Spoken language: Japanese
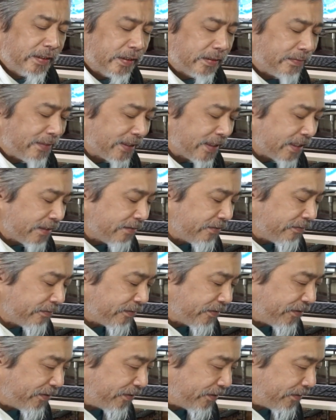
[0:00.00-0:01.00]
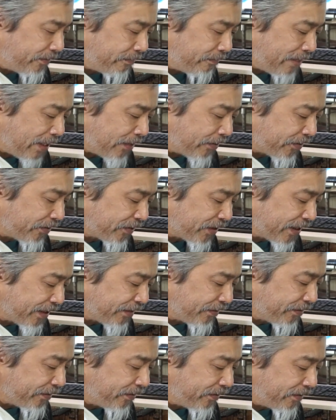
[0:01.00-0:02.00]
翼君と誠ちゃ
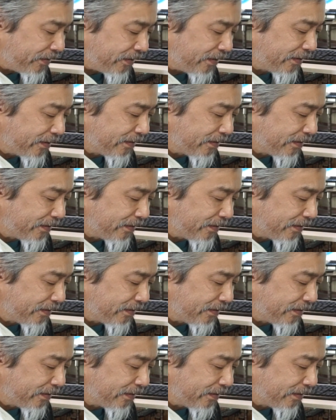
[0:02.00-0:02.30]
んの、